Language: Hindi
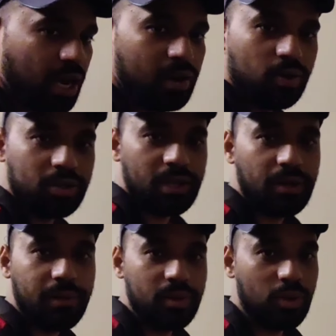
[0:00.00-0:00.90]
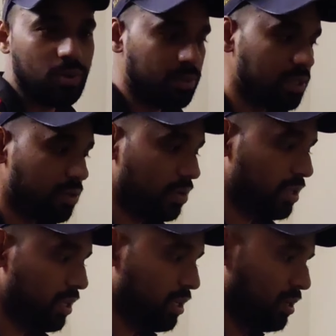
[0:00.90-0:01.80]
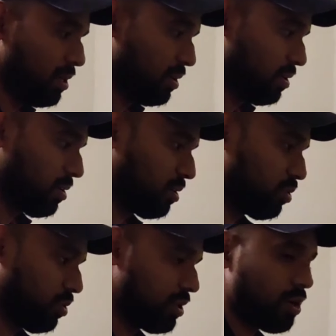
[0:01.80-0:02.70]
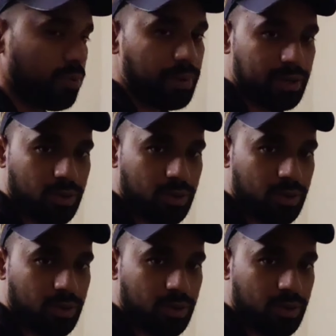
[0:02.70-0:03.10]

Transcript: चार लोग थे तो हमें दो रूम की ज़रूरत थी और दो हज़ार रुपये